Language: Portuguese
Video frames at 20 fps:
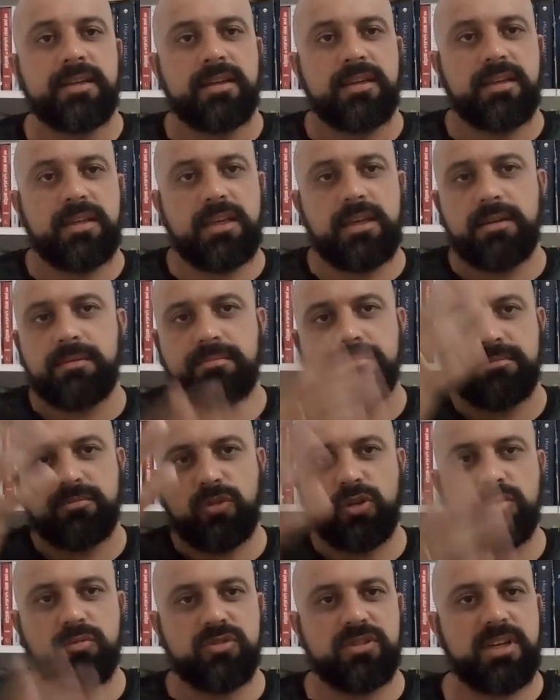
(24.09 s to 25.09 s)
E
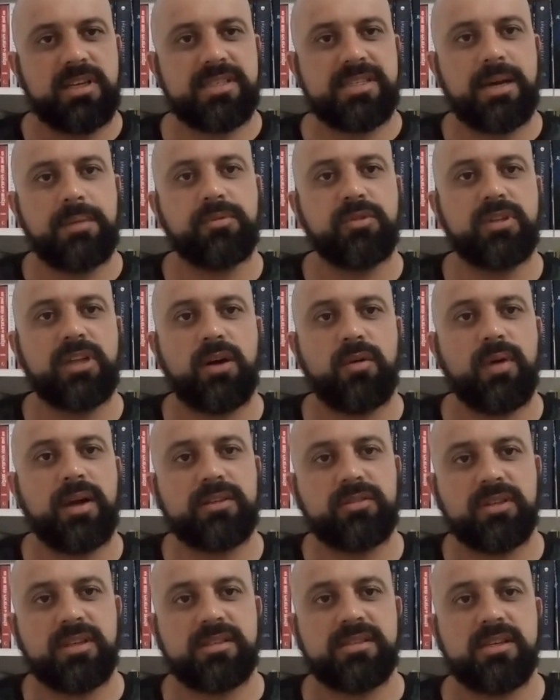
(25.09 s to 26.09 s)
todo mundo já sabe, toda
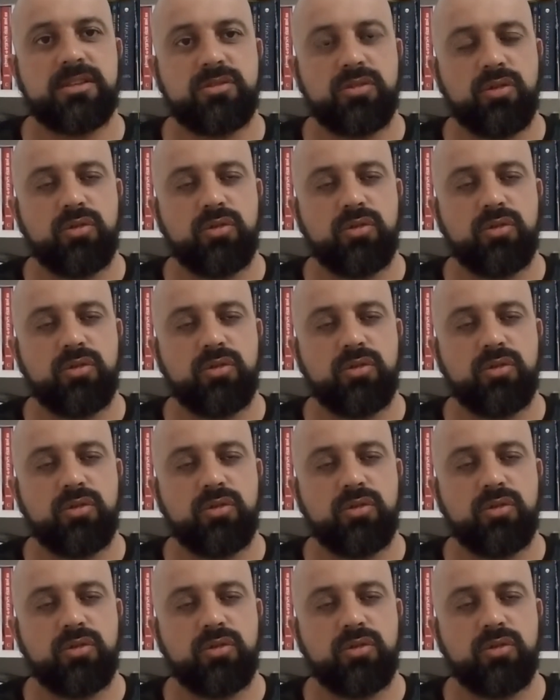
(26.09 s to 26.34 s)
quarta, toda sexta,